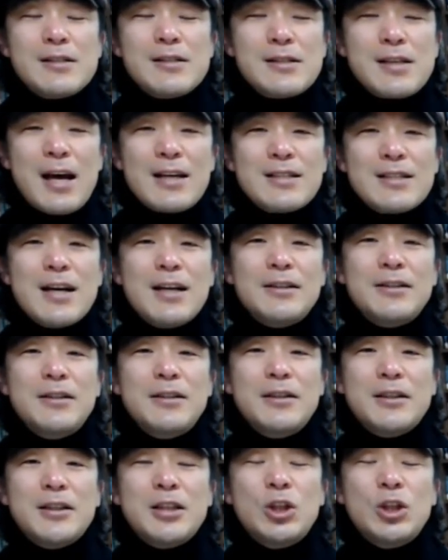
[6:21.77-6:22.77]

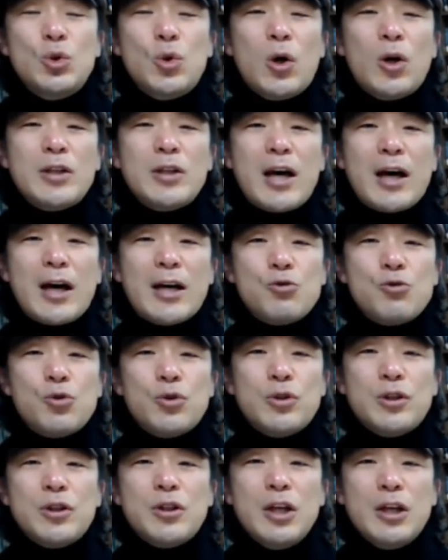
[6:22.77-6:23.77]
자산을 이루어 나갈 수
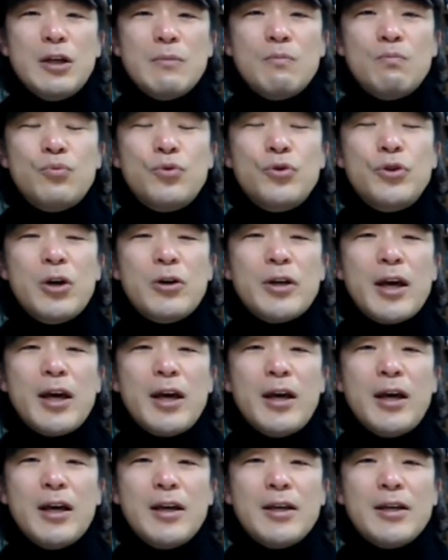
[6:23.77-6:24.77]
있는
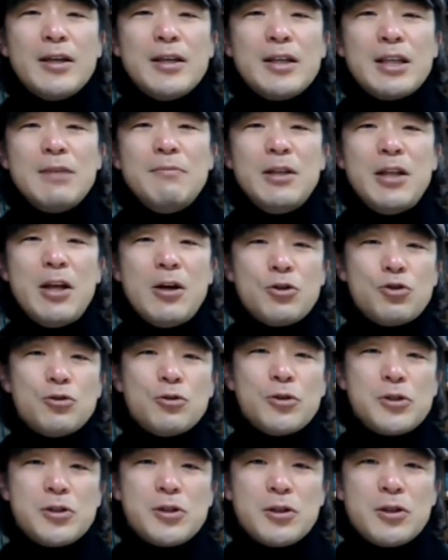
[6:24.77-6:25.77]
무형의 힘이 되어주는
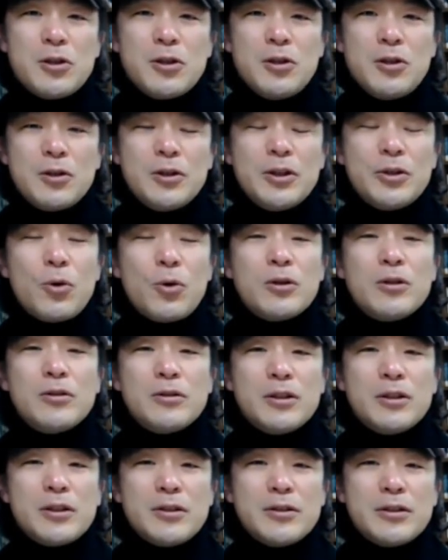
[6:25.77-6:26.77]
것이죠. 그리고
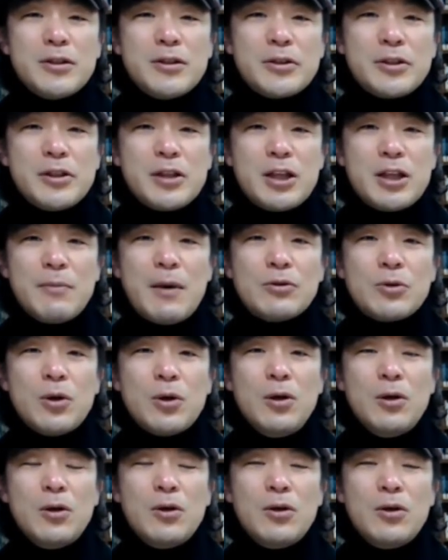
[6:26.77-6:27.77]
그들은 그것을
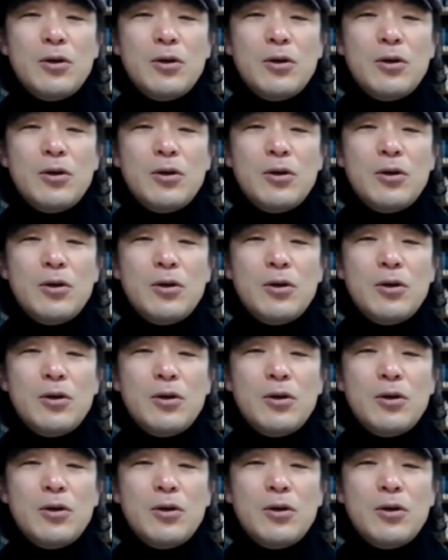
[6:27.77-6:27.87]
기반으로